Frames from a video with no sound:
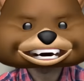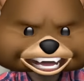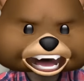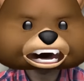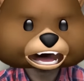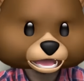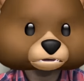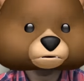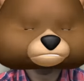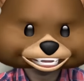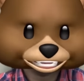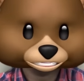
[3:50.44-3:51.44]
మరి ఇంకేట్రా నీ
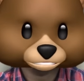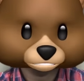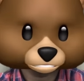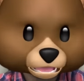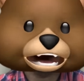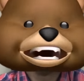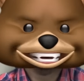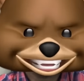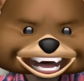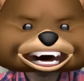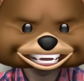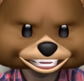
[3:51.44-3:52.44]
ఉద్దేశం
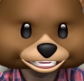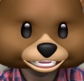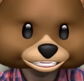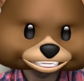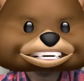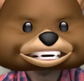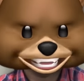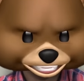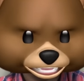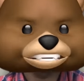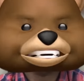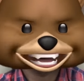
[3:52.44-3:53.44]
ఇంకేంటి నీ
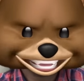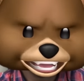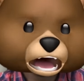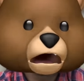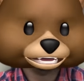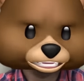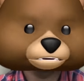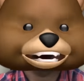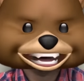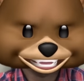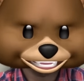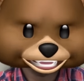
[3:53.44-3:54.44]
వయసు ఏంటి నీ
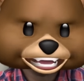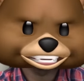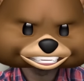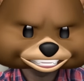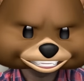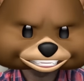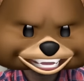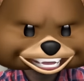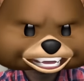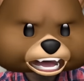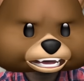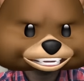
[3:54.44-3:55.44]
అలవాట్లేంటి
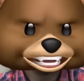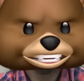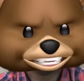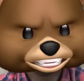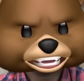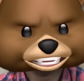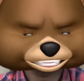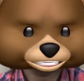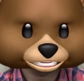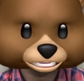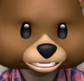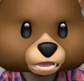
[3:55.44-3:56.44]
సిగరెట్లు తాగుతాడంట
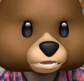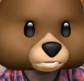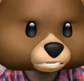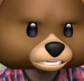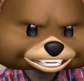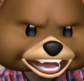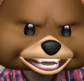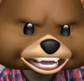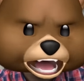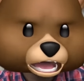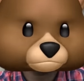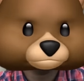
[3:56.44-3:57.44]
సిగరెట్లు ఇంకోసారి
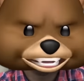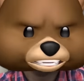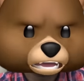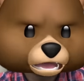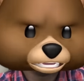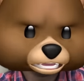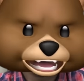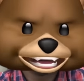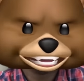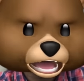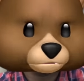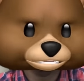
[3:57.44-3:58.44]
కానీ ఆ మహేష్ గడితో
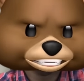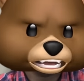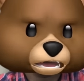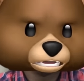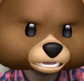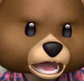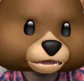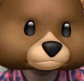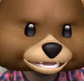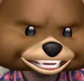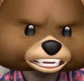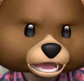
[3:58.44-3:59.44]
గానీ రమేష్ గడితో కానీ
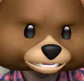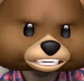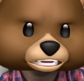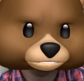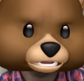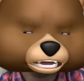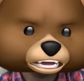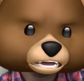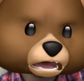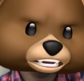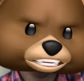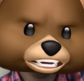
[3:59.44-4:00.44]
బయట అంటే
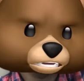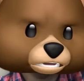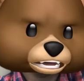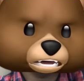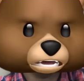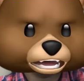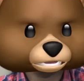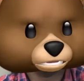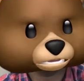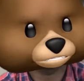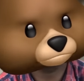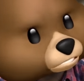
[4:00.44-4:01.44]
కాళ్ళు చేతులు రెండు
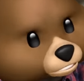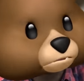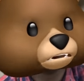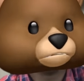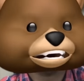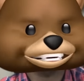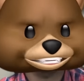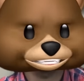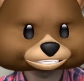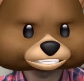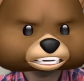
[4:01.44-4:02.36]
ఎరగొట్టి మూల కూర్చోబెడతాను